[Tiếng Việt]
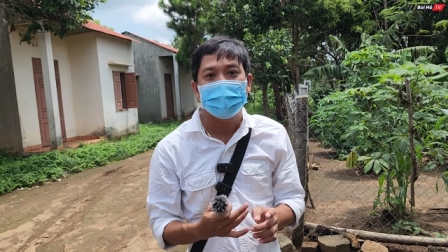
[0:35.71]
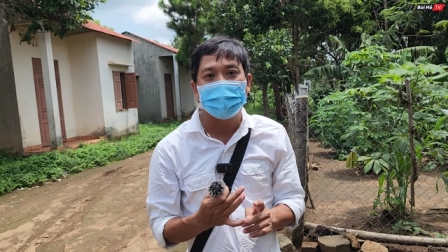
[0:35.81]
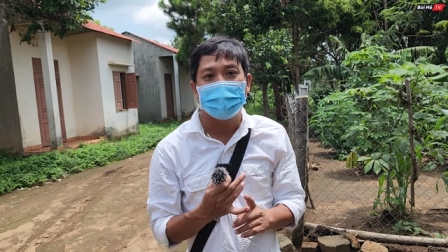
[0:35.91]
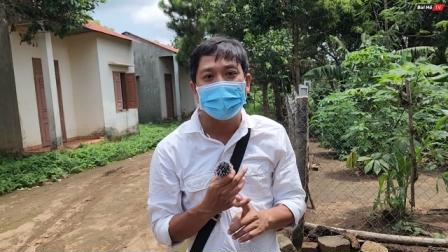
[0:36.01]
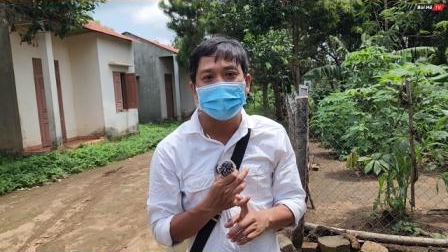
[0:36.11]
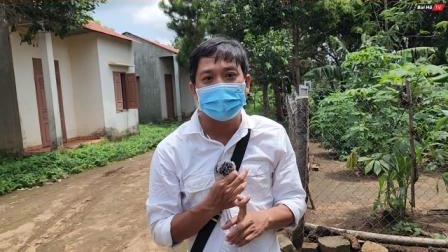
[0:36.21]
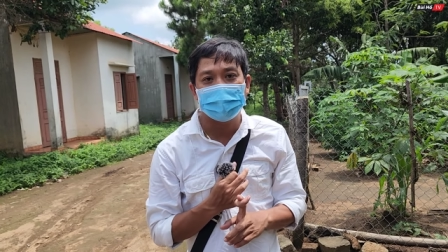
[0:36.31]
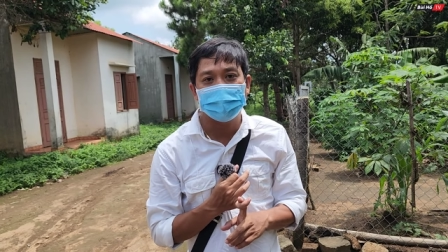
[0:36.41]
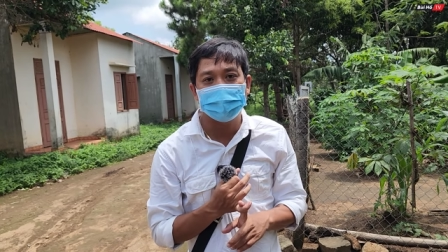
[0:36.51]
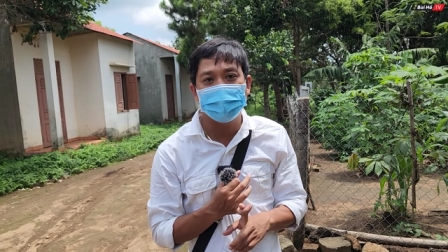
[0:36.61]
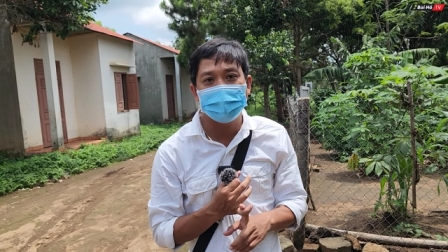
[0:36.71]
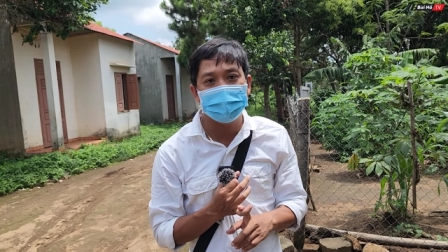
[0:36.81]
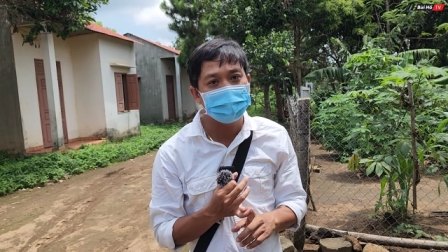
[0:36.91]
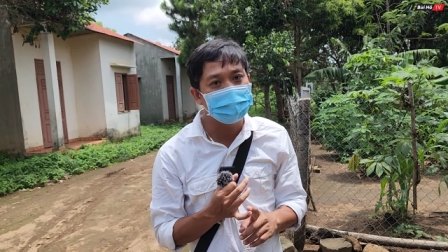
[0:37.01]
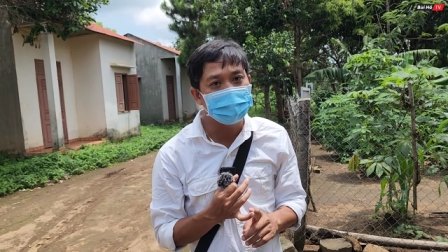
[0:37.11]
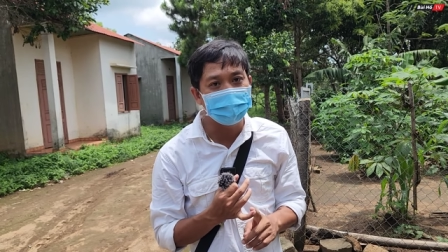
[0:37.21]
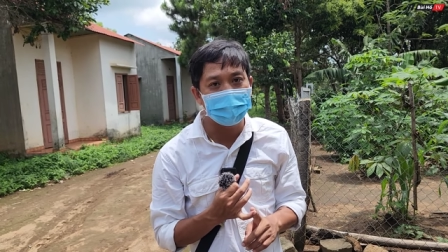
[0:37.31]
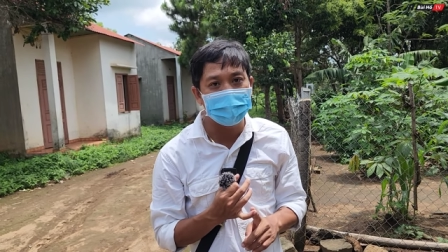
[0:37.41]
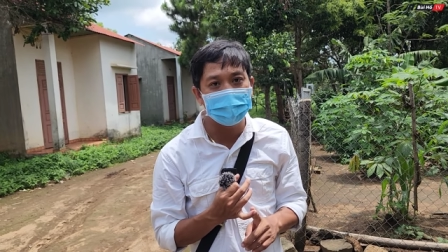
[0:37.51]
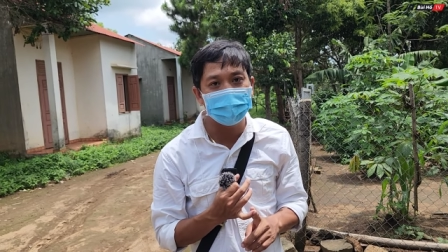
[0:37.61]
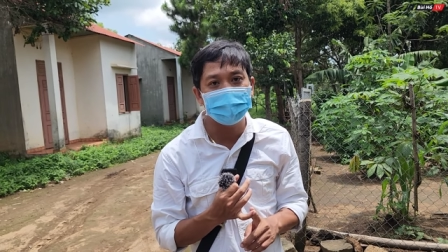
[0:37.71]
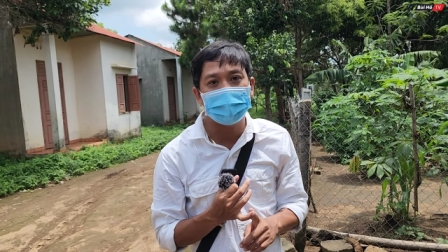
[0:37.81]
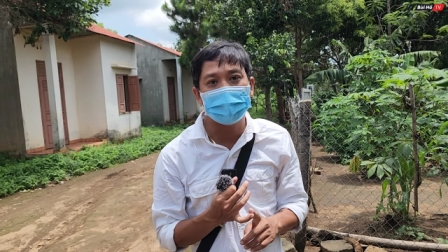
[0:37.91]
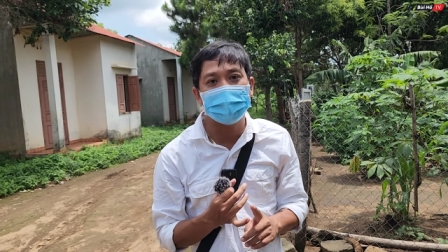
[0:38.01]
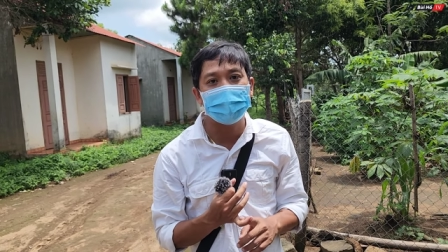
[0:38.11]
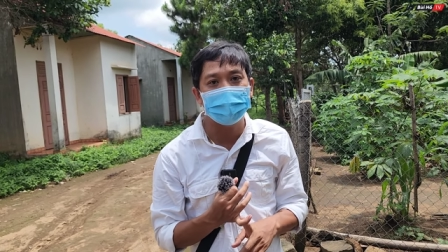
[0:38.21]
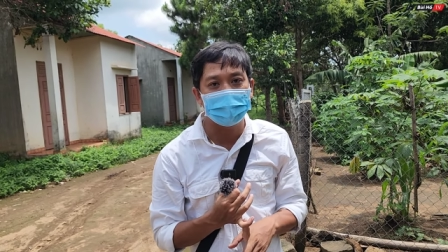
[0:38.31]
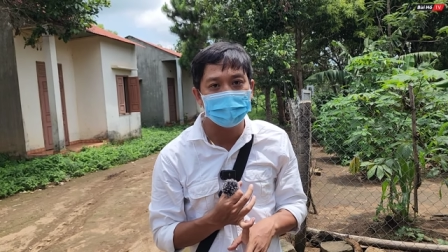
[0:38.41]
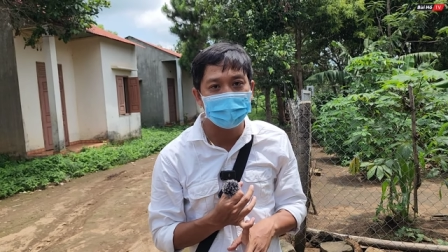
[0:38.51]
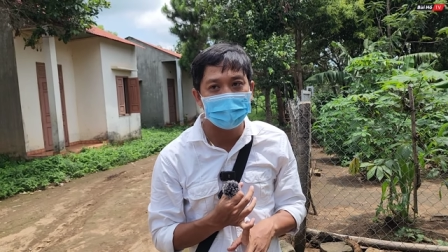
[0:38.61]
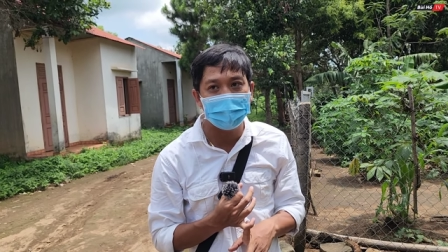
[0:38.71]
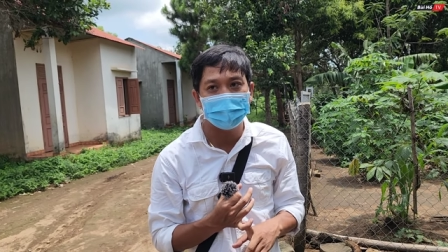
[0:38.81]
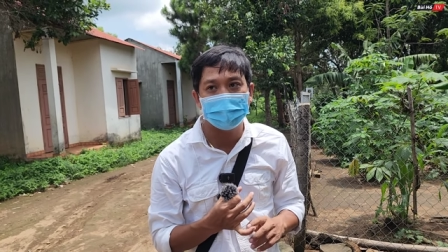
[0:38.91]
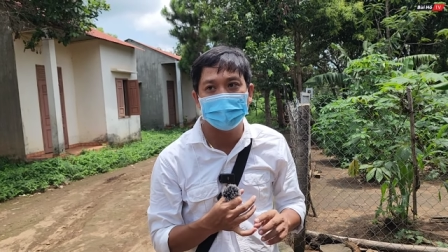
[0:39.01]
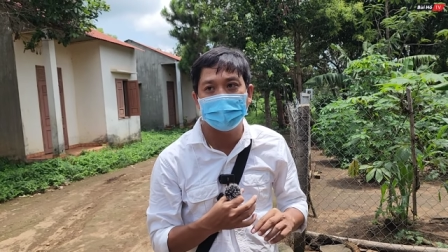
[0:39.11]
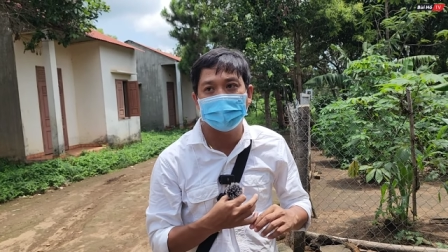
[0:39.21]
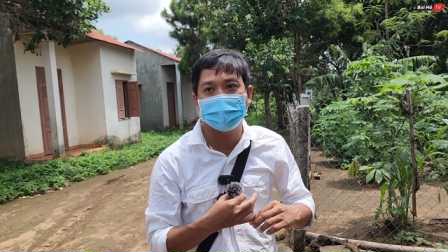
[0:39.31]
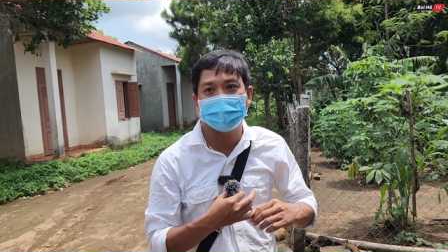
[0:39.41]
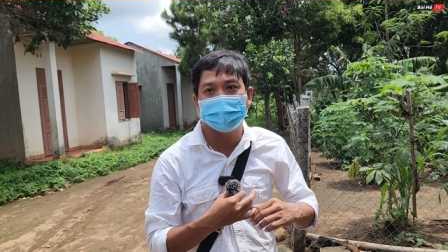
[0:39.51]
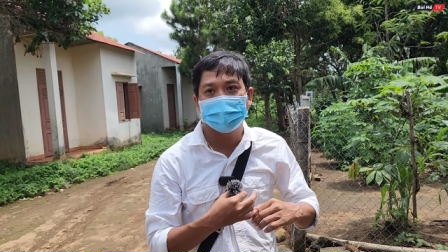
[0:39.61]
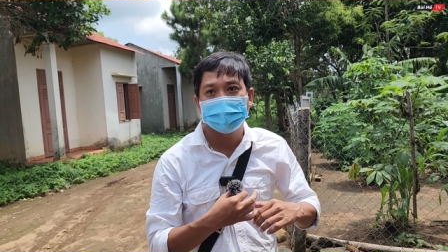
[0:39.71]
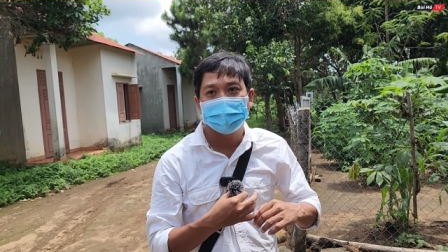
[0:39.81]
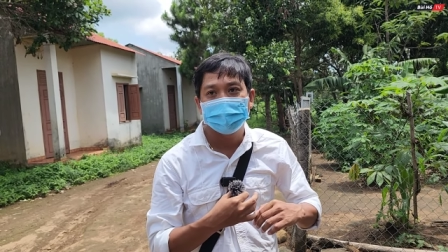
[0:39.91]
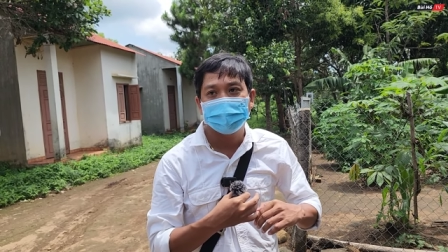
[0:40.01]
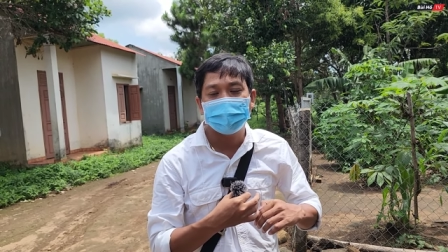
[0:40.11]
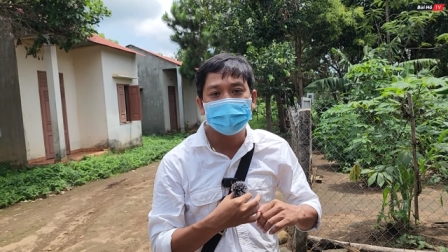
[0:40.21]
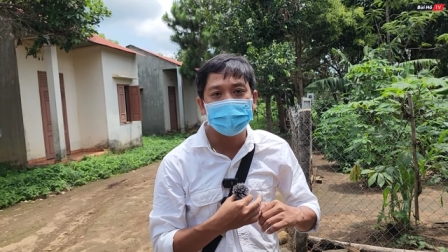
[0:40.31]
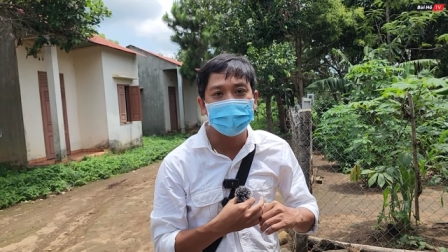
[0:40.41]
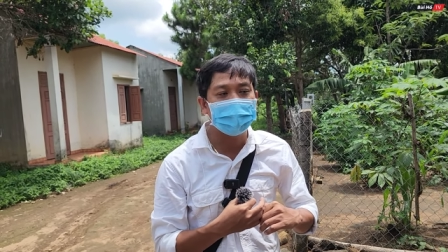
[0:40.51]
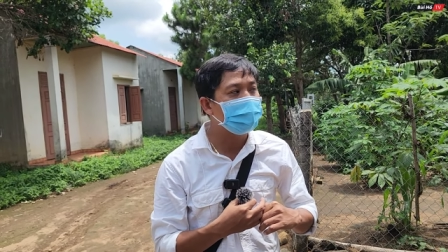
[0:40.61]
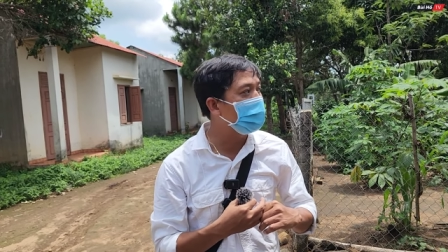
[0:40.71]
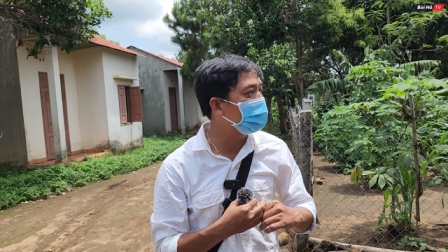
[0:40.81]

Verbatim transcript: là các cô chú là những người bị à, mắc cái căn bệnh quái ác là bệnh phong cùi các bác